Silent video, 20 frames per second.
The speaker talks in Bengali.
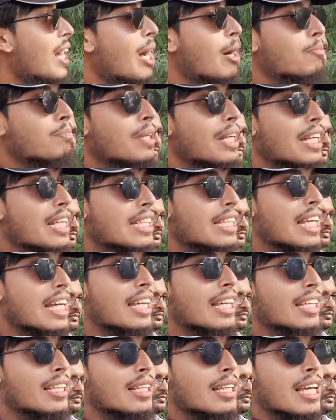আপনারা
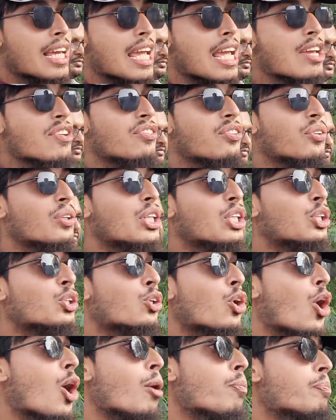দেখেন এই ফোনে
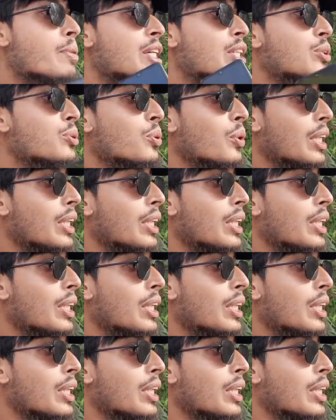সব কিছু